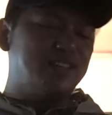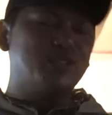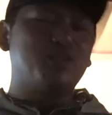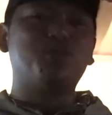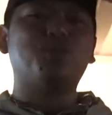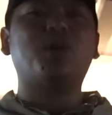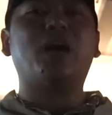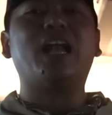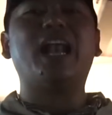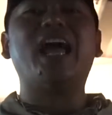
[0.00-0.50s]

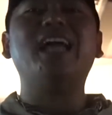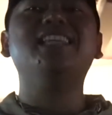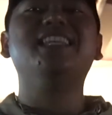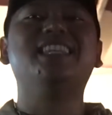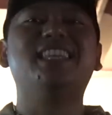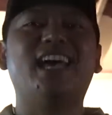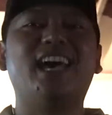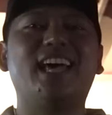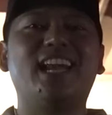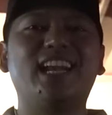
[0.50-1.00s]
suka
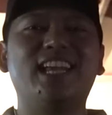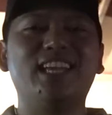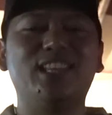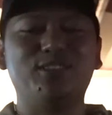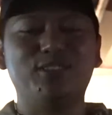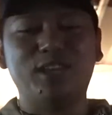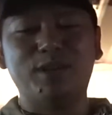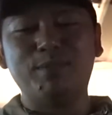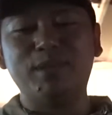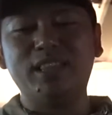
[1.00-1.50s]
lancar gitu.
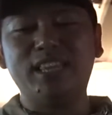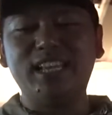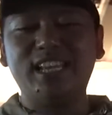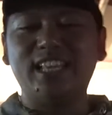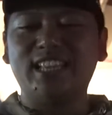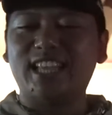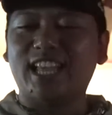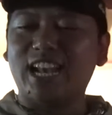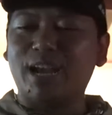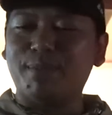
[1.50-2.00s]
Yang penting
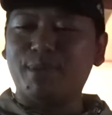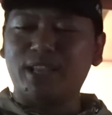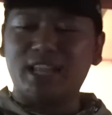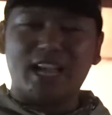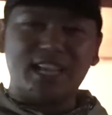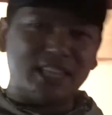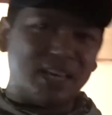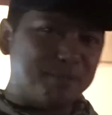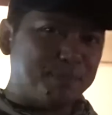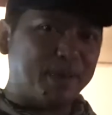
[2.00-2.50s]
kita dapat
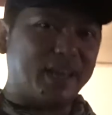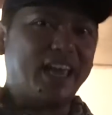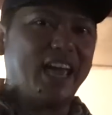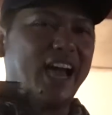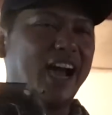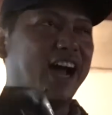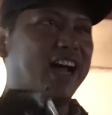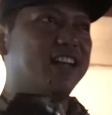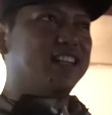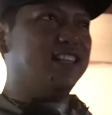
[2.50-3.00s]
aja PGA
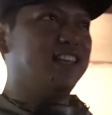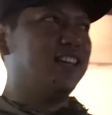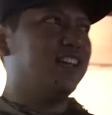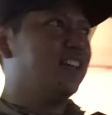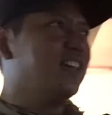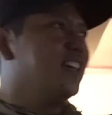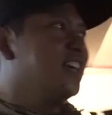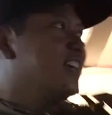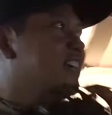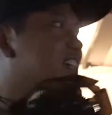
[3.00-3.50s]
cardnya.
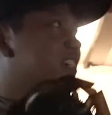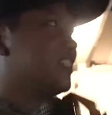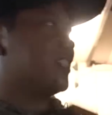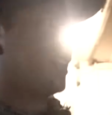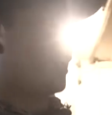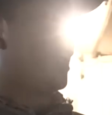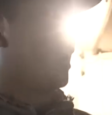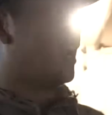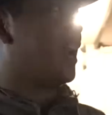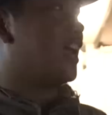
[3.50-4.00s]
Sekarang